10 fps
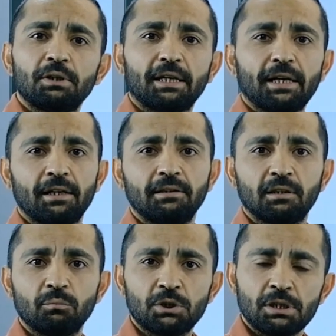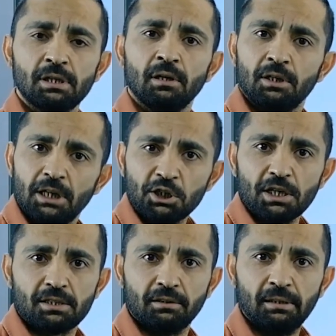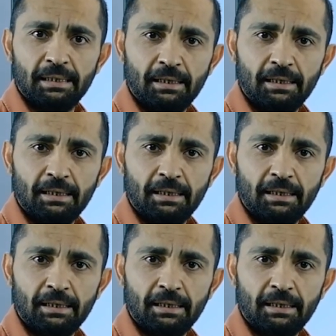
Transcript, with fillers: lira kar elde etmişiz. Yaşasın.